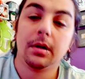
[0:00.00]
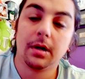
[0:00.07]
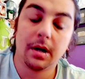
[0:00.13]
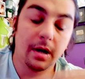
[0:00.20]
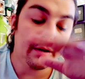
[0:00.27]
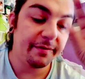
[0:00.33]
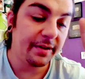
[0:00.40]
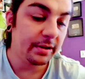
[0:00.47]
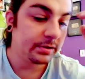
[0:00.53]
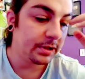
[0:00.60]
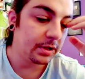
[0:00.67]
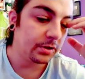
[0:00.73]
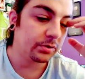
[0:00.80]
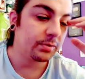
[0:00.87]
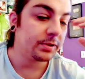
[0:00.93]
a Viana tem
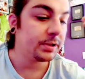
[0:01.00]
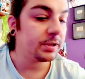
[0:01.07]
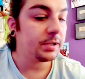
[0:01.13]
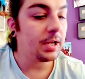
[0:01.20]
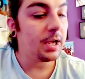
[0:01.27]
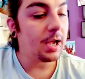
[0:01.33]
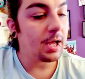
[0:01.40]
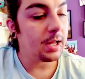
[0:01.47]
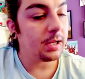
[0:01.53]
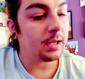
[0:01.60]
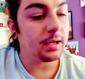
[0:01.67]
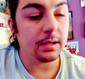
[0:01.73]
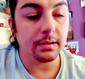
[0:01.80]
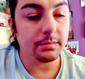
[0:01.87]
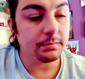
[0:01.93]
as coisas
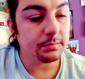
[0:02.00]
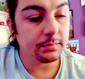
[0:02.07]
dela,